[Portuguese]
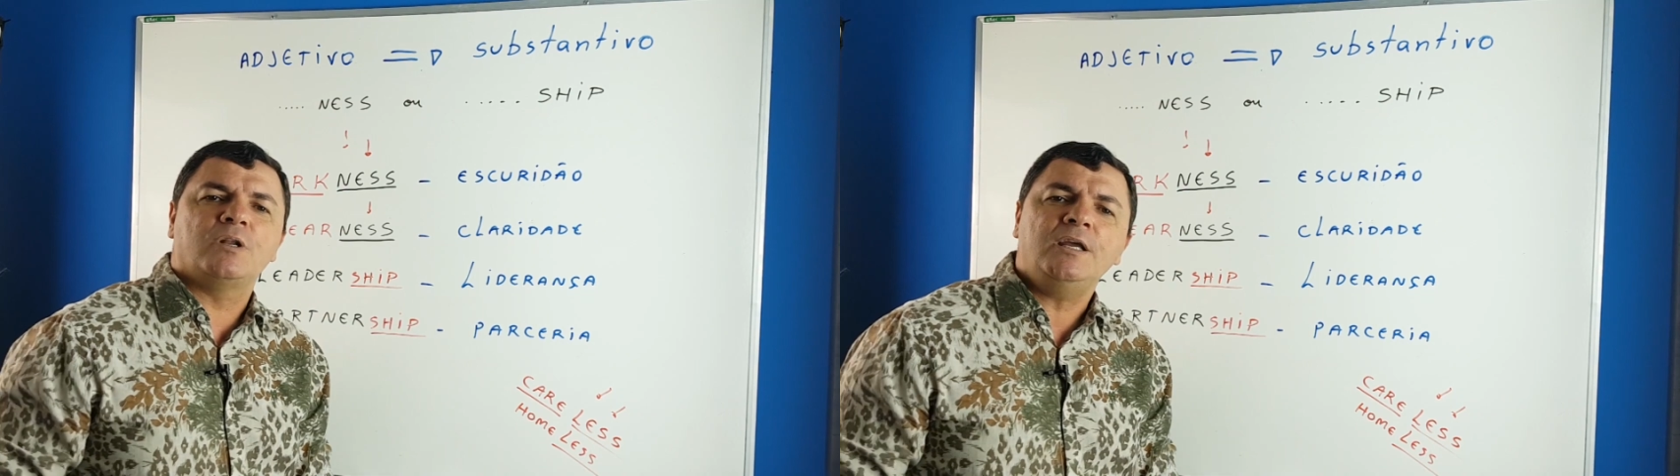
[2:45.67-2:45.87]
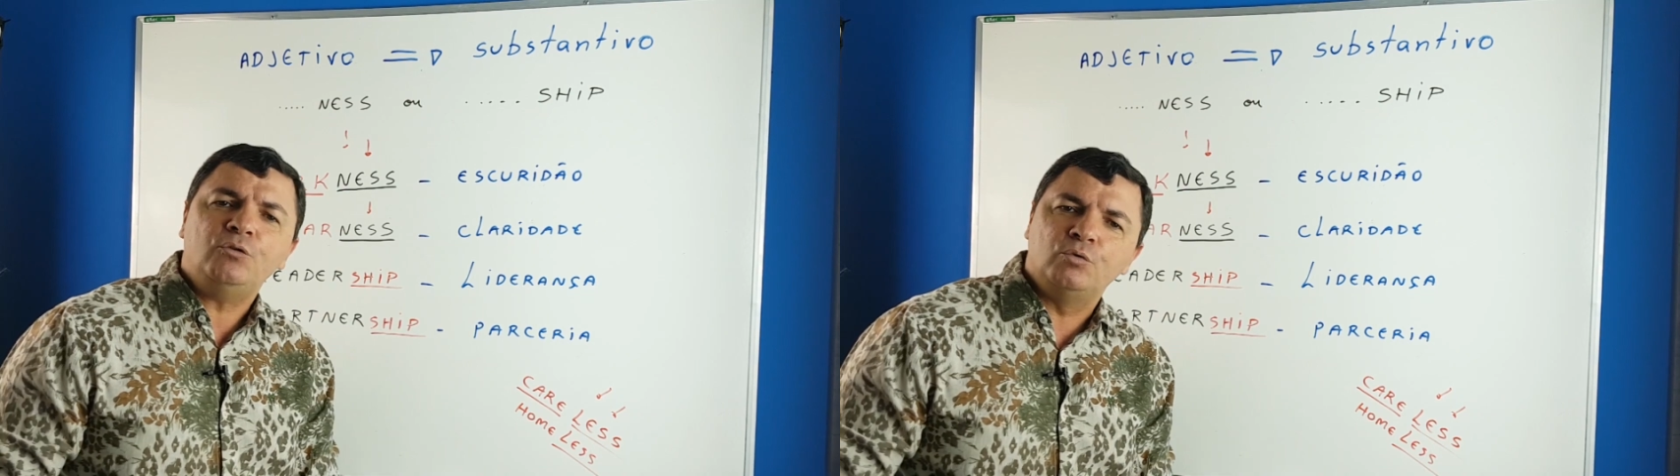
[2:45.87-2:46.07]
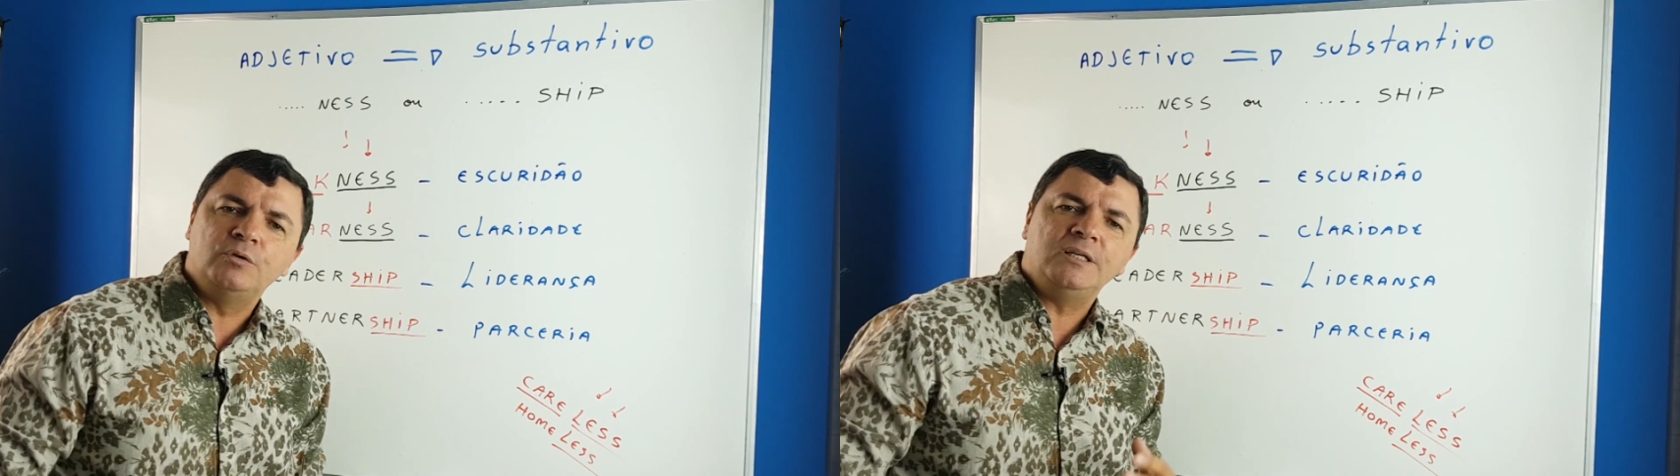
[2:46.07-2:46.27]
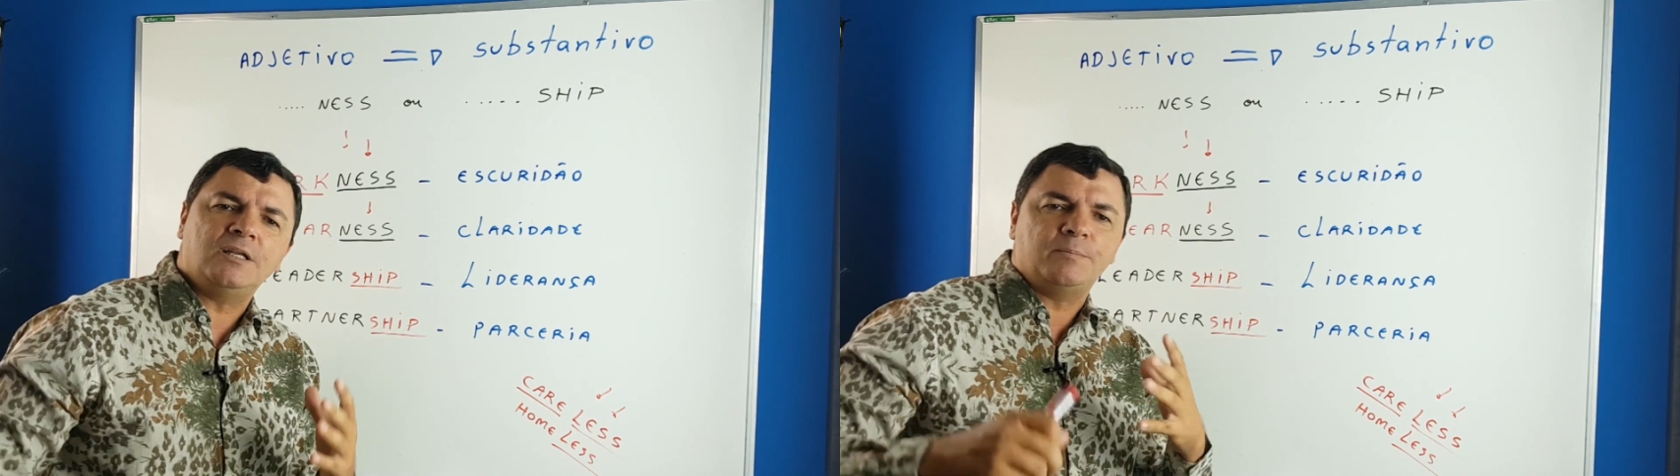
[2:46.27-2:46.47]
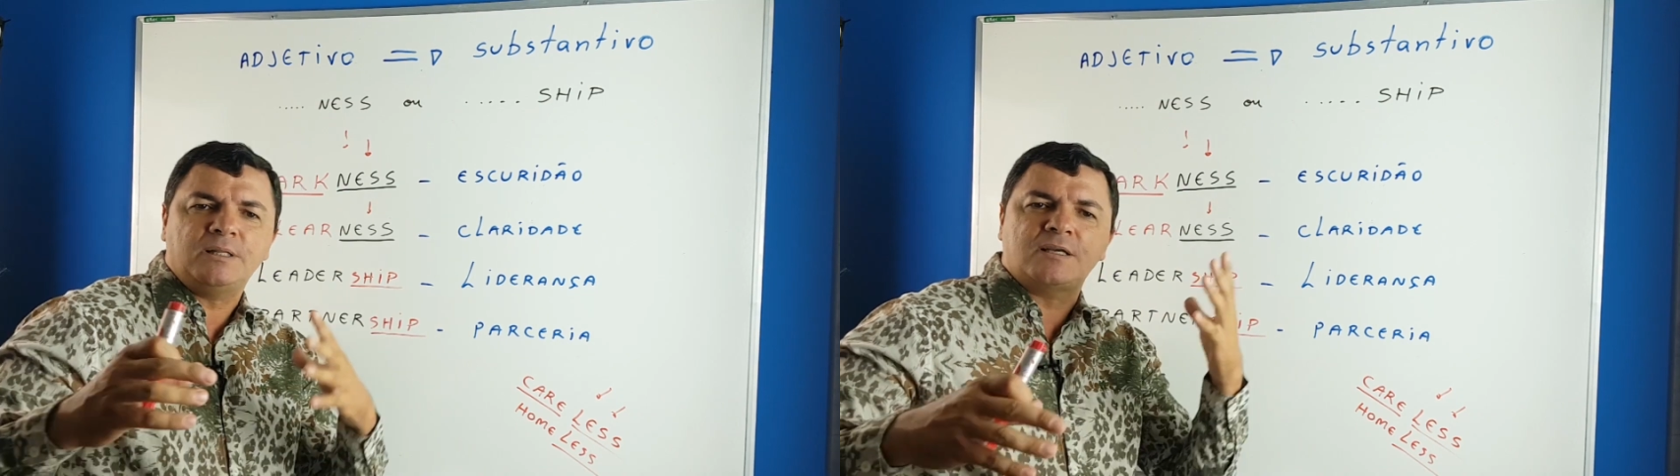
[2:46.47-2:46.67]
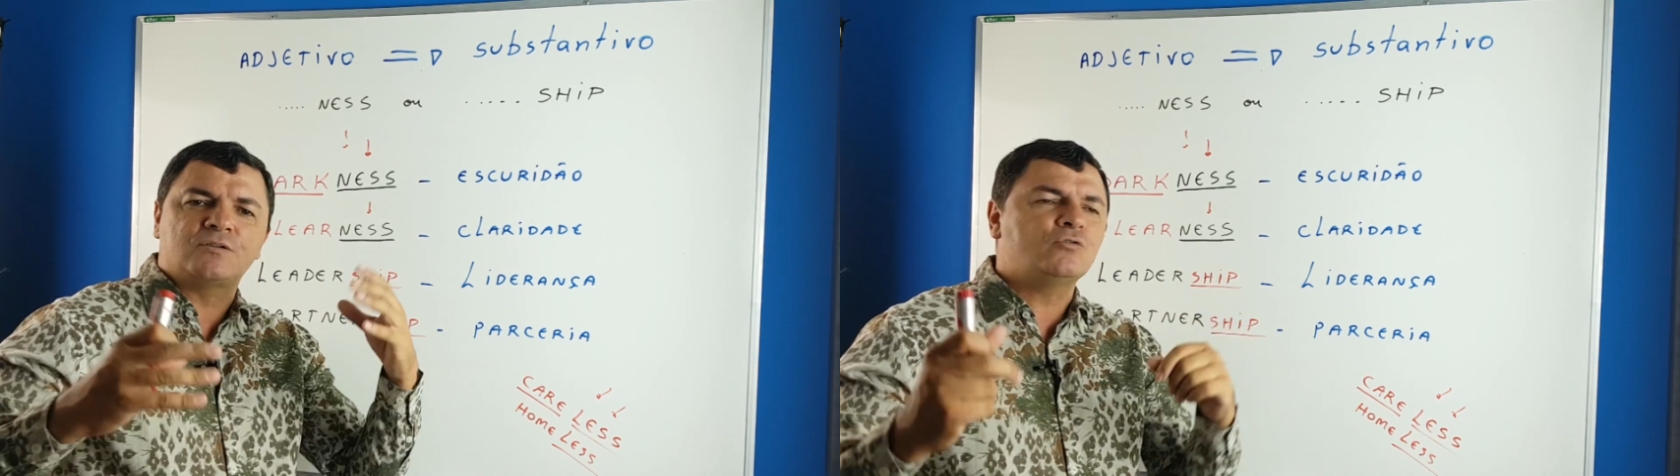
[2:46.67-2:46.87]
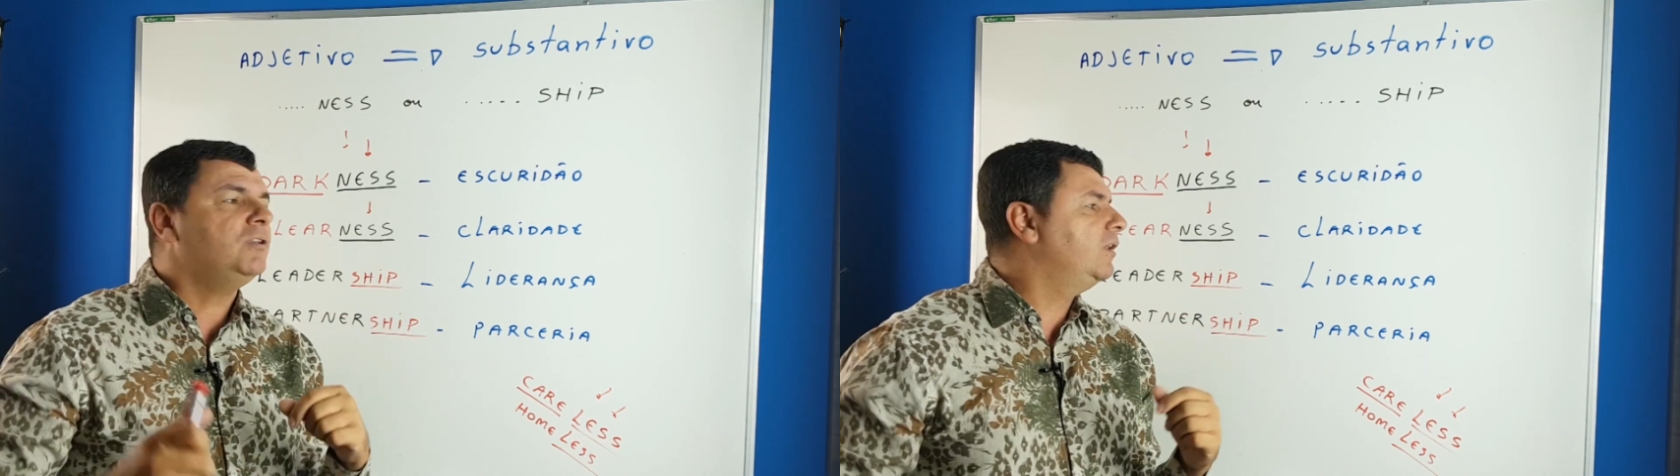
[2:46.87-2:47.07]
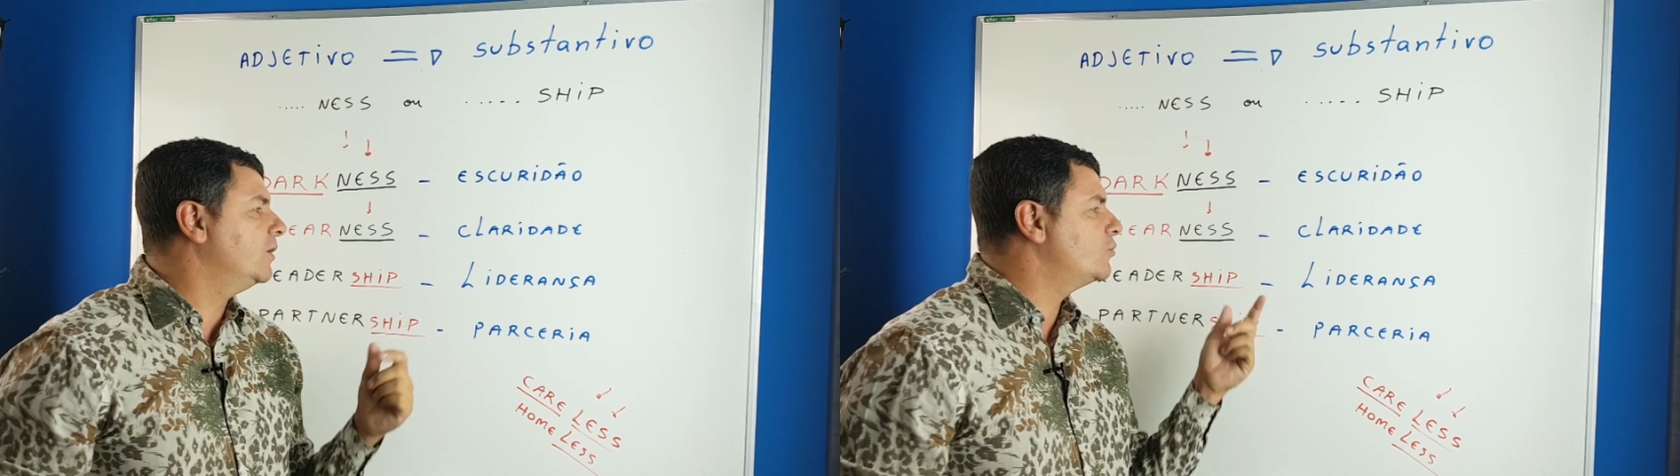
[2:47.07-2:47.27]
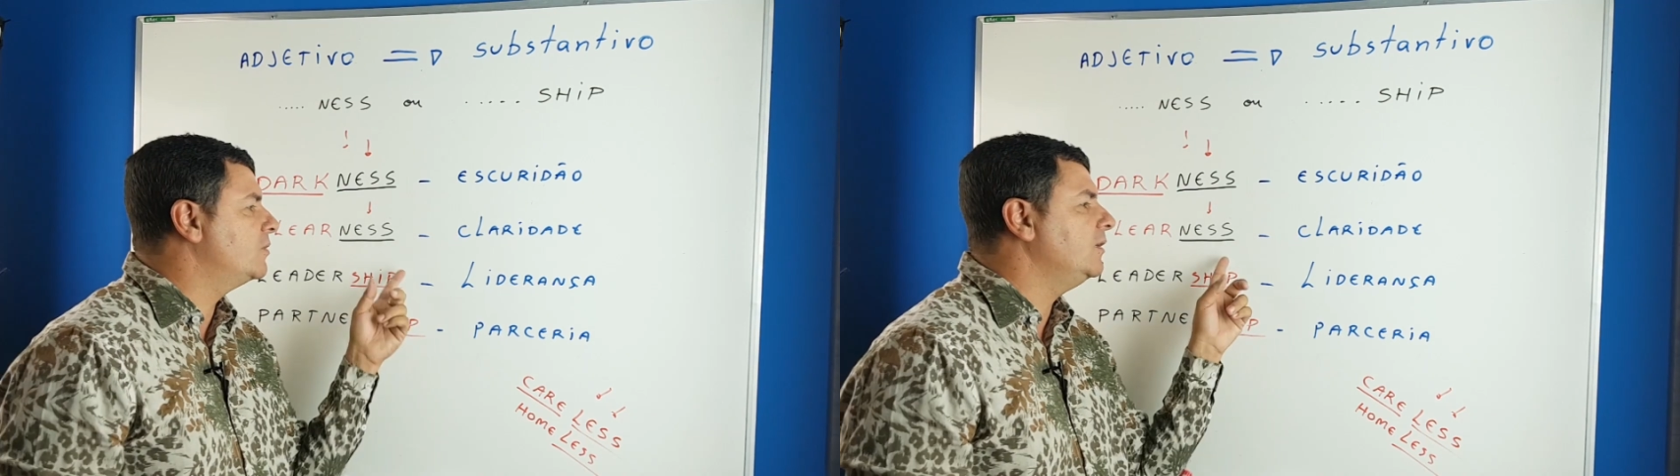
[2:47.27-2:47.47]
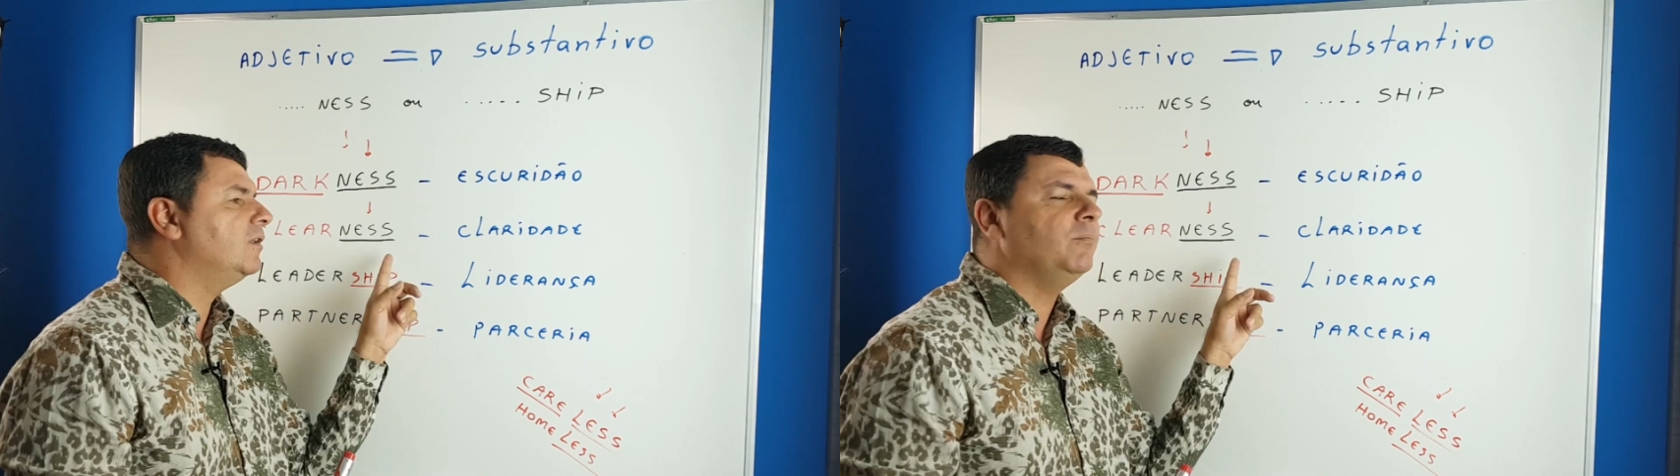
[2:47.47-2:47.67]
leitura e interpretação de textos
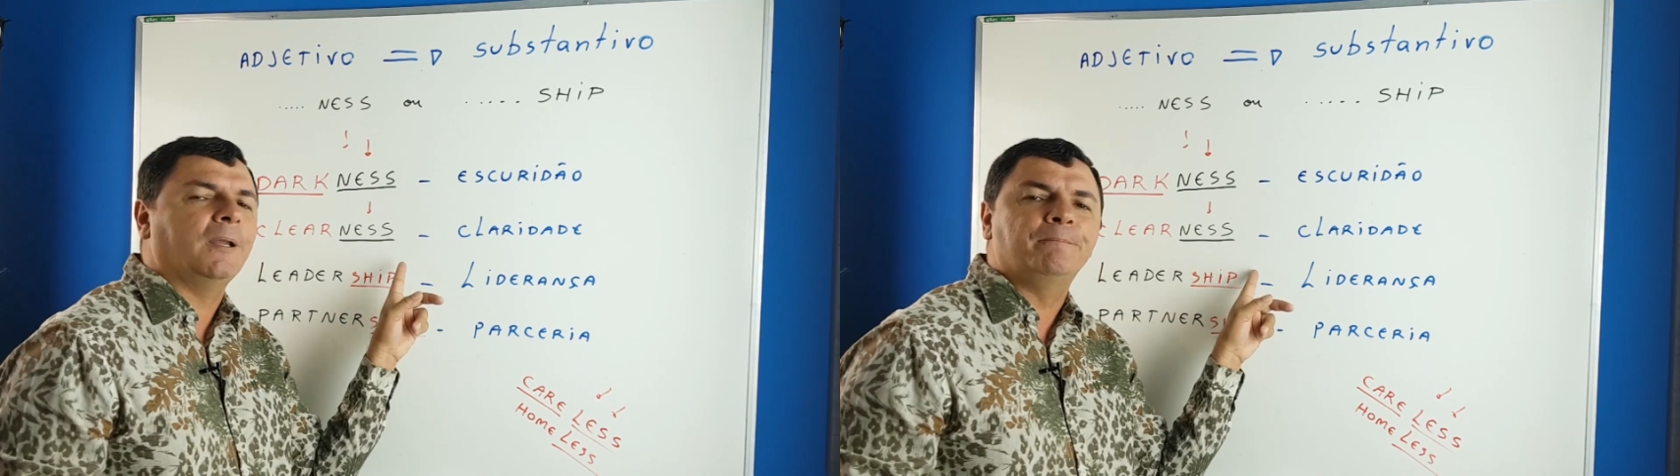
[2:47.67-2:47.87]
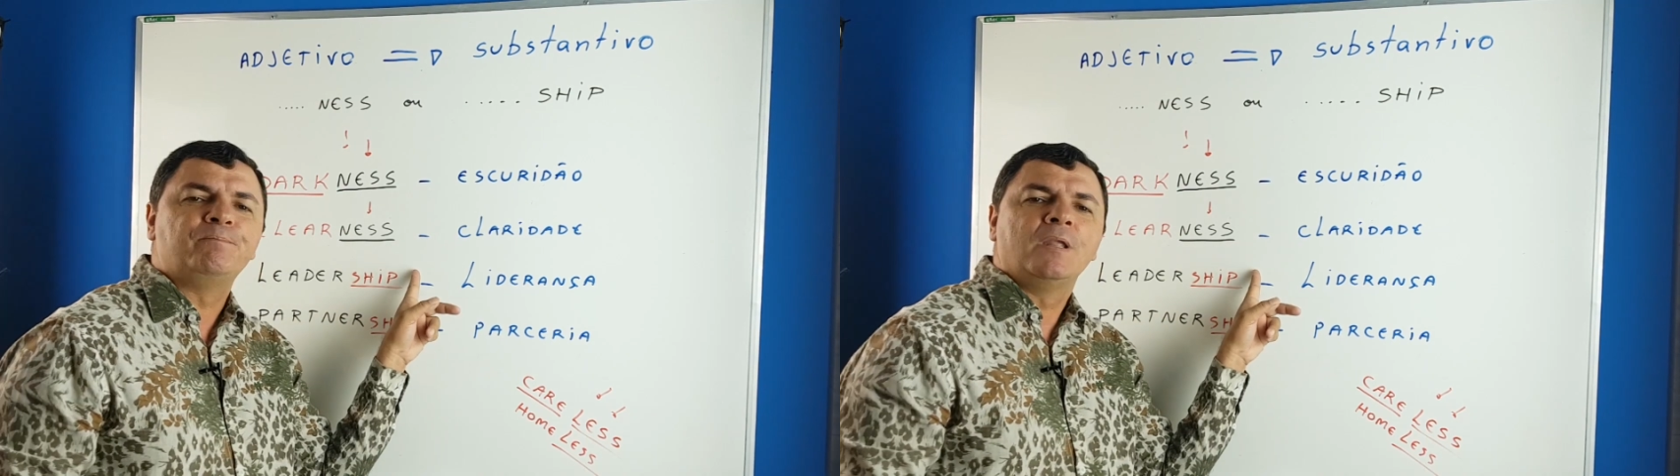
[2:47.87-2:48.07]
aí também.